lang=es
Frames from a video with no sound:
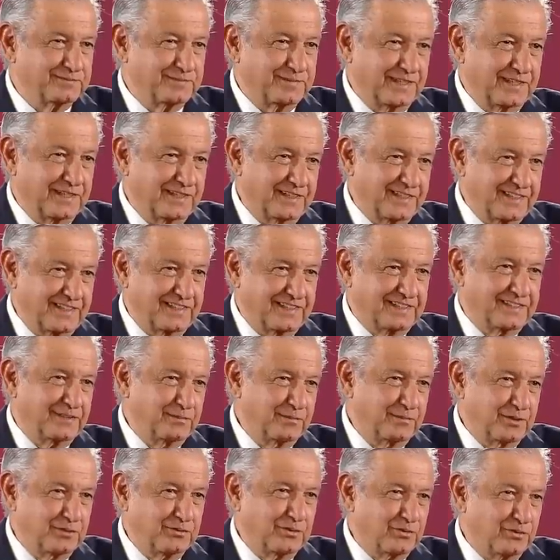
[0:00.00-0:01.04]
para el
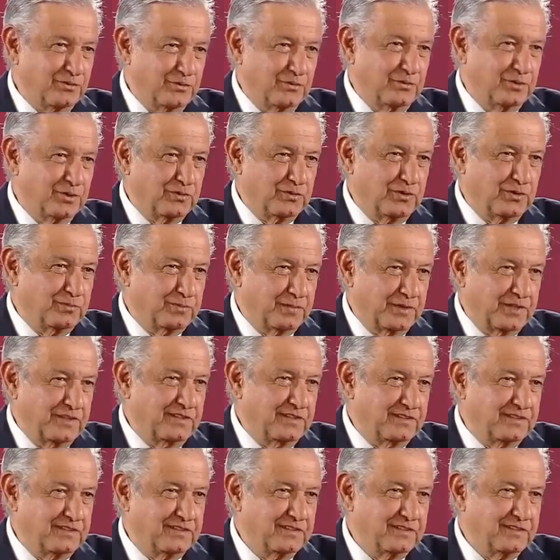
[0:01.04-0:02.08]
crecimiento económico del
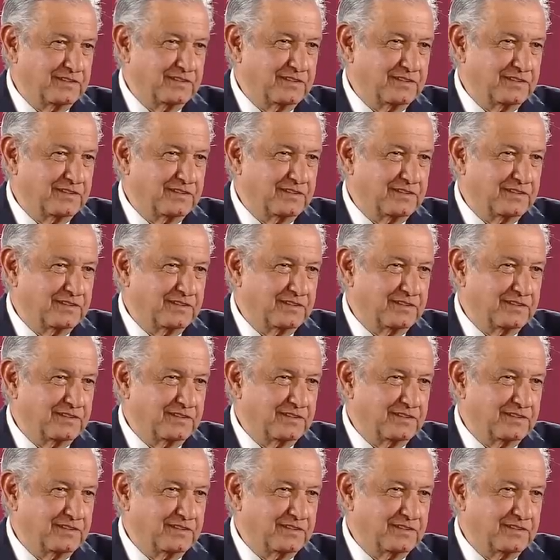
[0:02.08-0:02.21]
país.